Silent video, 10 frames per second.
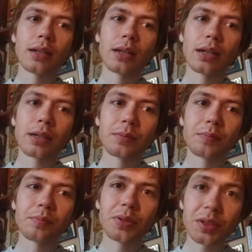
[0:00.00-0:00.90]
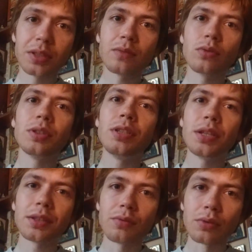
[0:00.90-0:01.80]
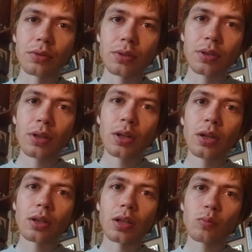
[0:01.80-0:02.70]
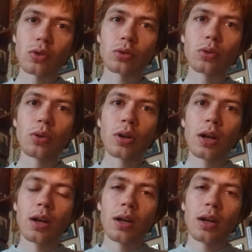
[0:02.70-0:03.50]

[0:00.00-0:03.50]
к призыву к действию, к тому, что